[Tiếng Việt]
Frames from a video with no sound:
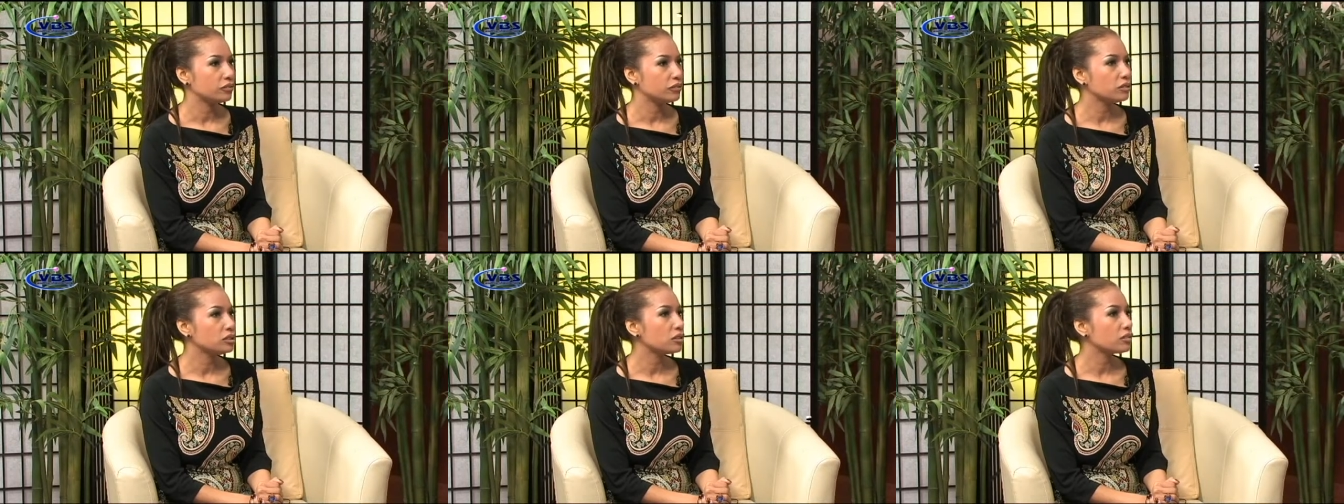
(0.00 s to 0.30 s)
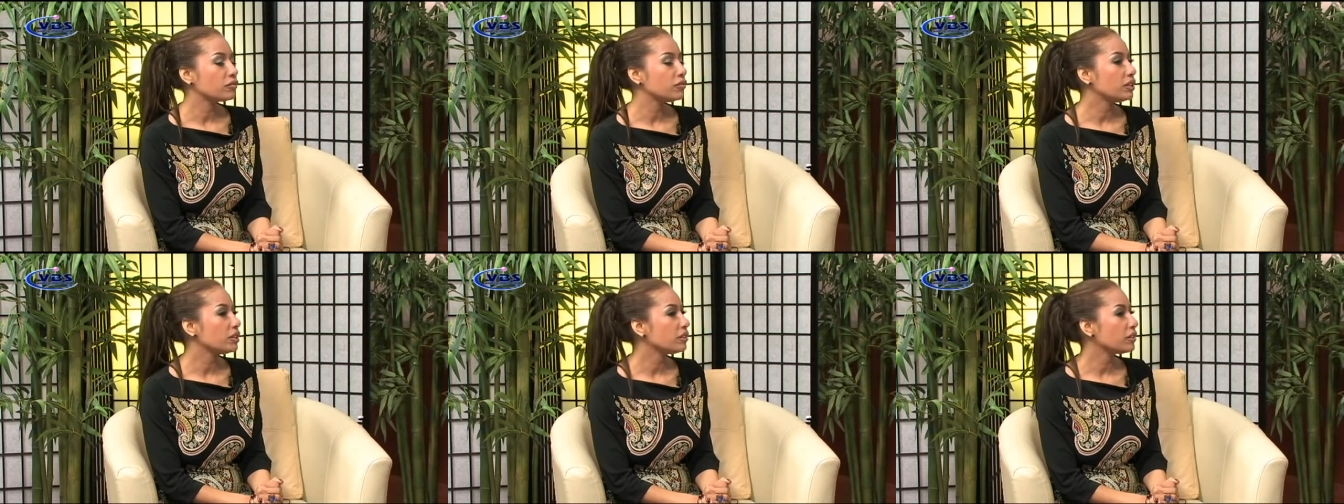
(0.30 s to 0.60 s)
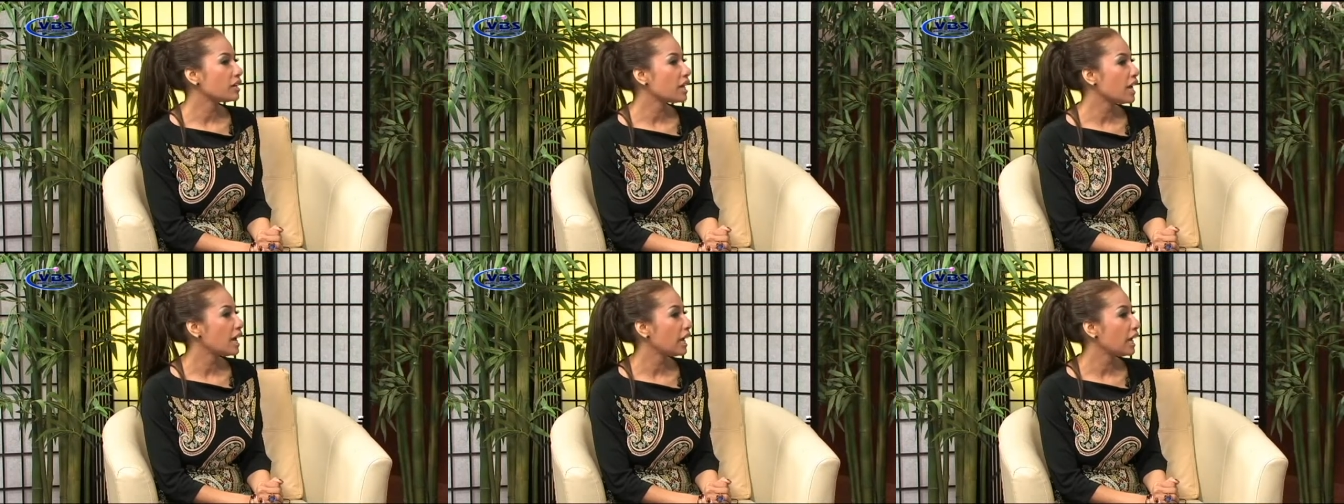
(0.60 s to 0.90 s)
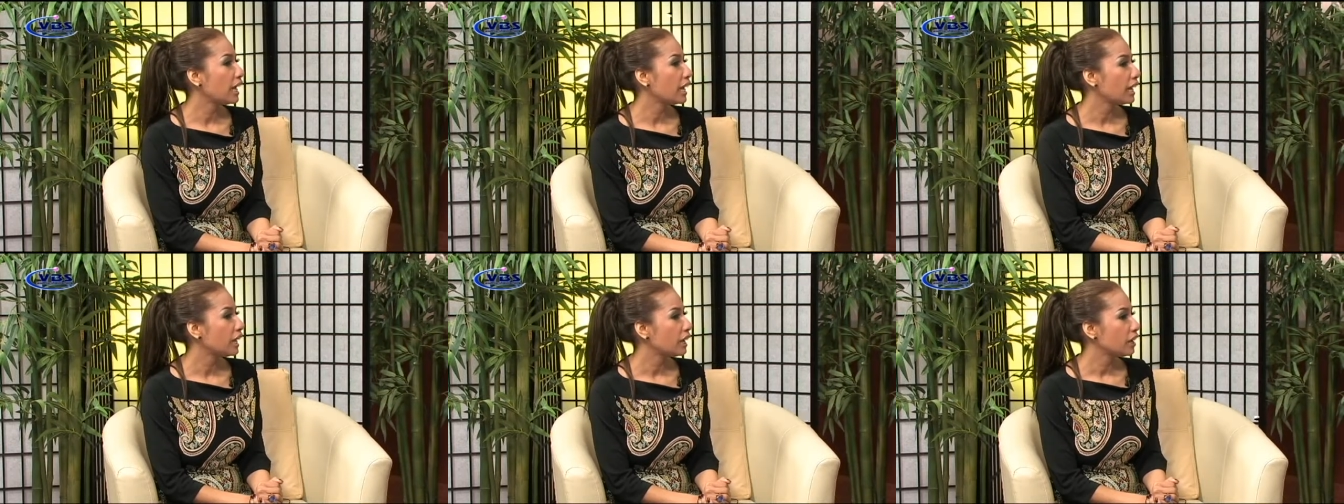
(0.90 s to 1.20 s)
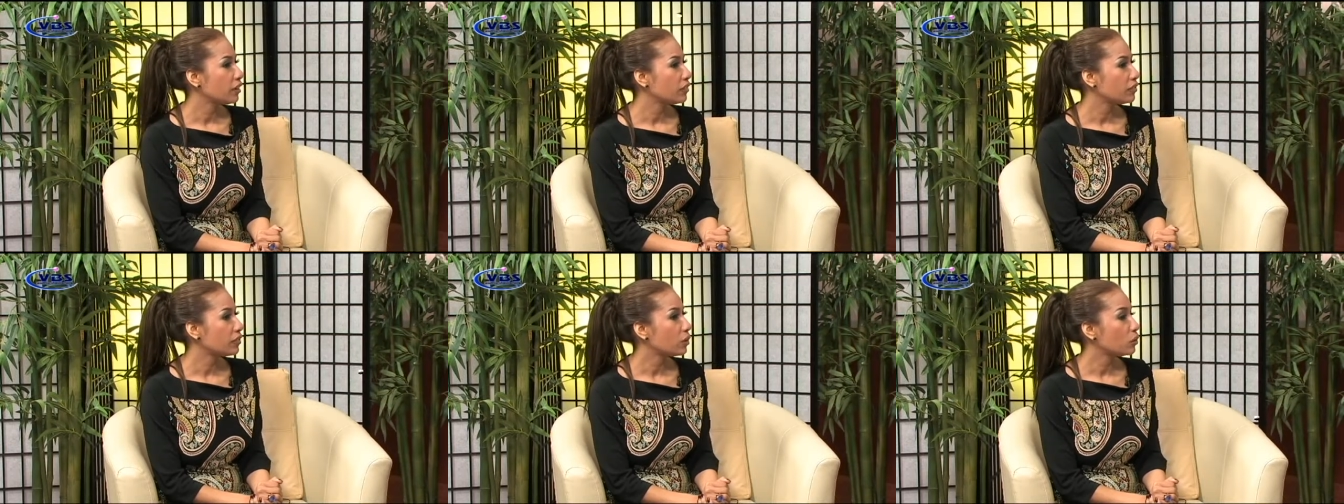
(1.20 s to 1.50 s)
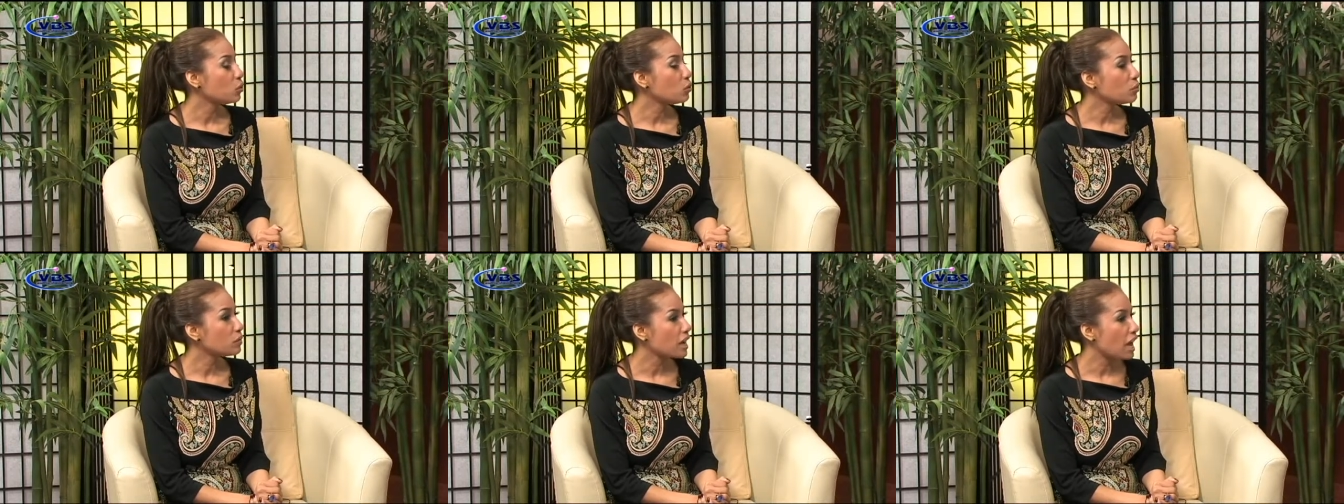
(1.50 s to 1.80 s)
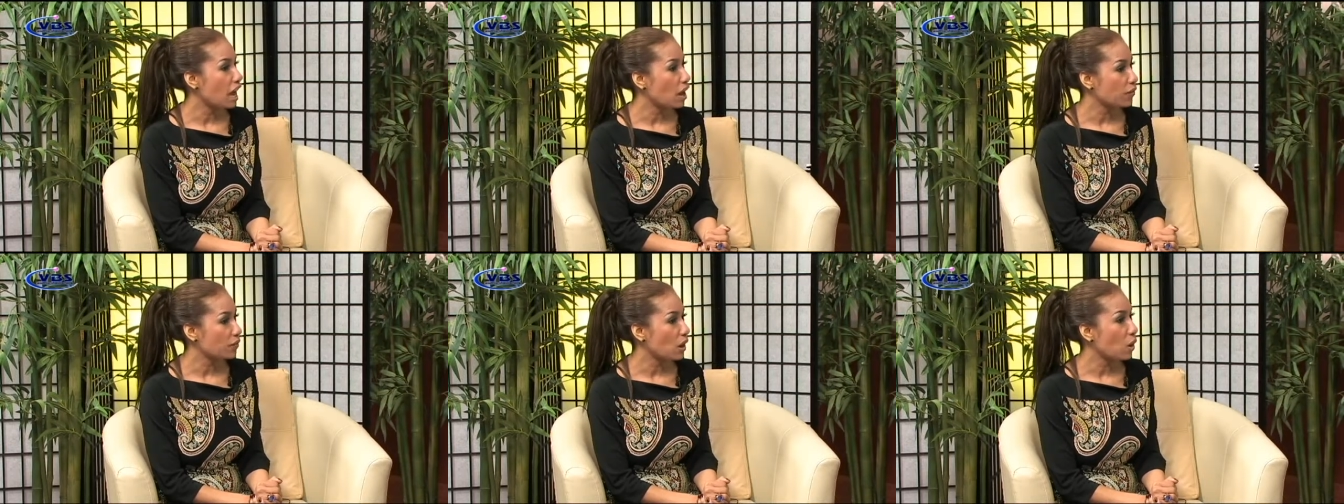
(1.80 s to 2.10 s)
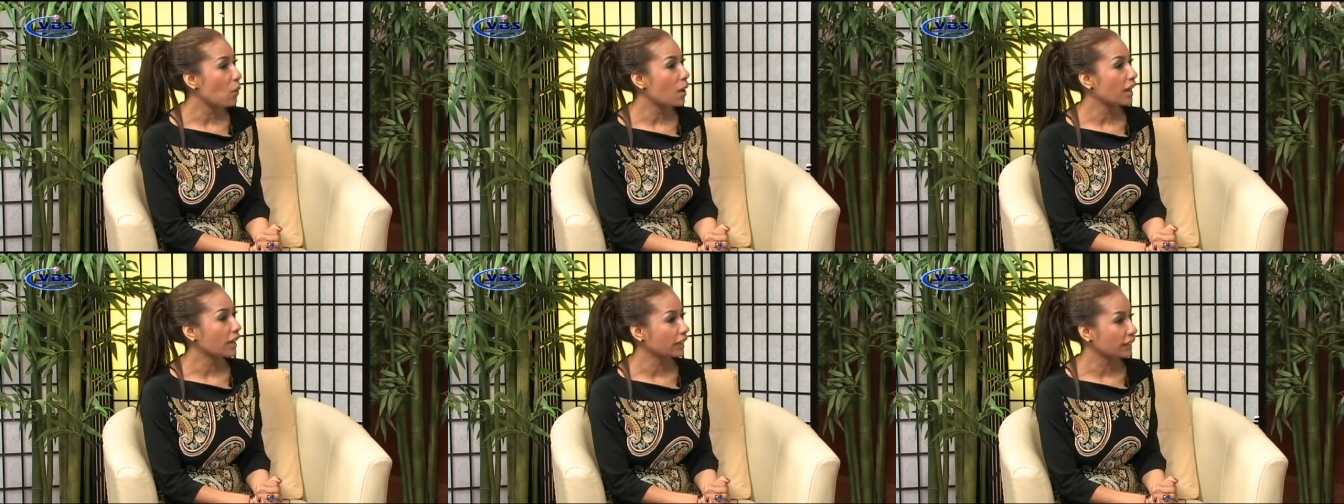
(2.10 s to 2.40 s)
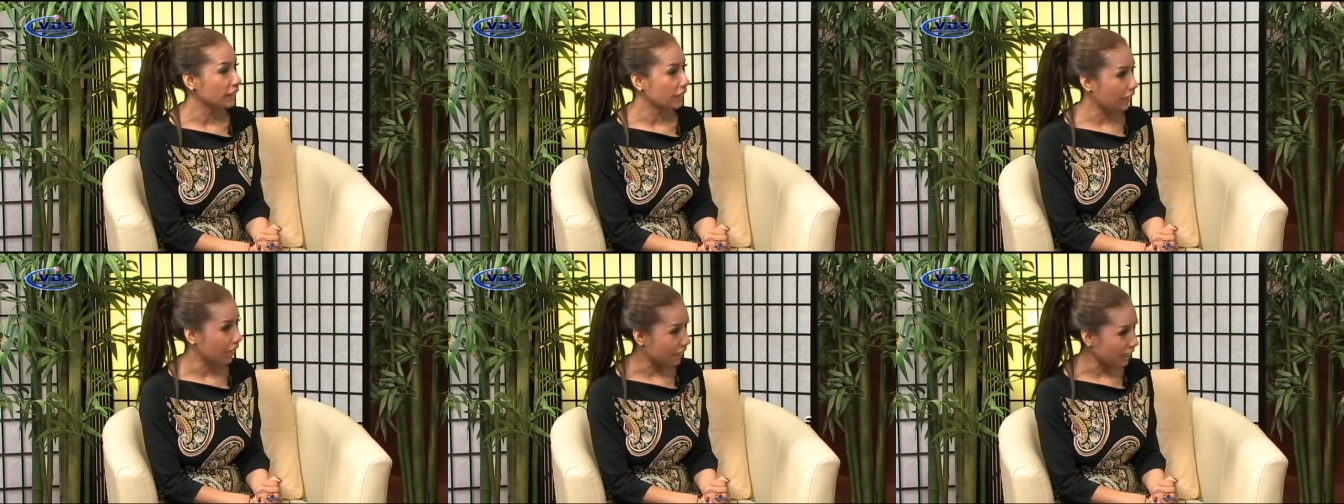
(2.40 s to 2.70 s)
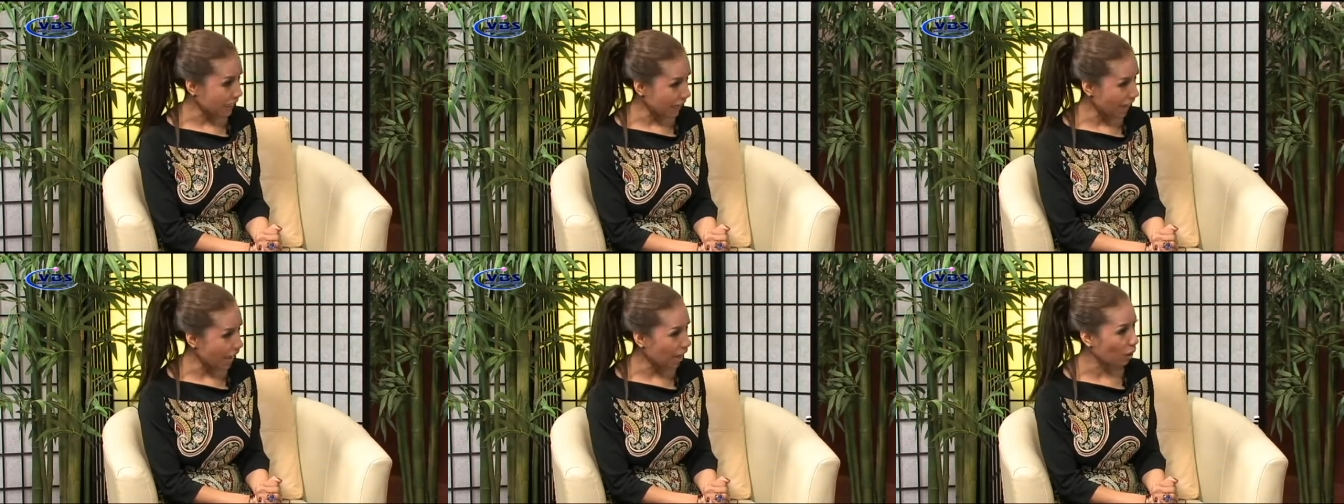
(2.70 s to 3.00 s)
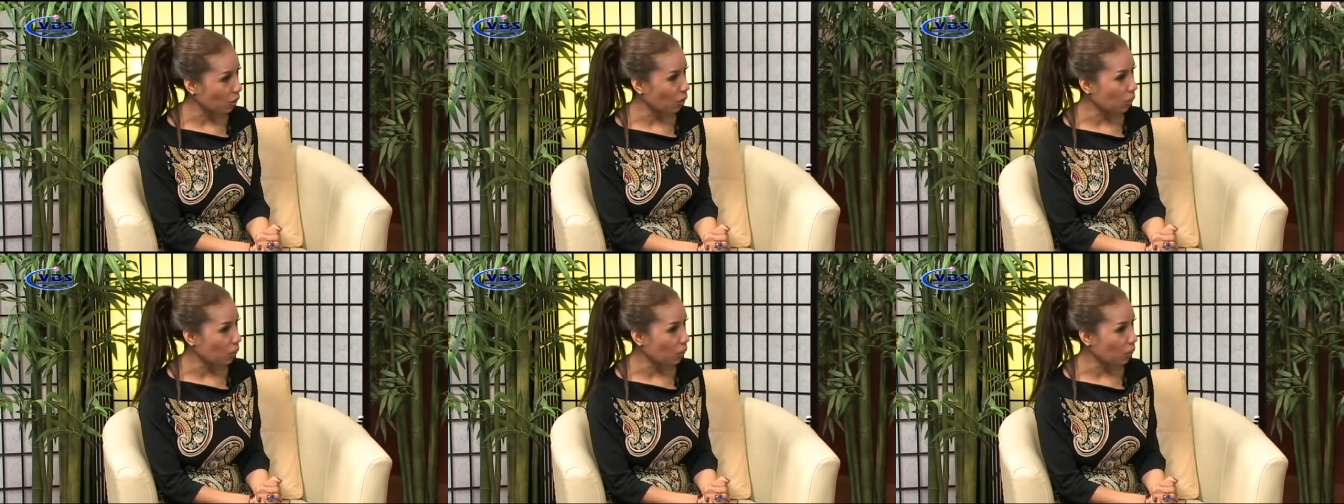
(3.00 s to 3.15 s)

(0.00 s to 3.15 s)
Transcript: được viết ra vào lúc nào và hoàn cảnh nào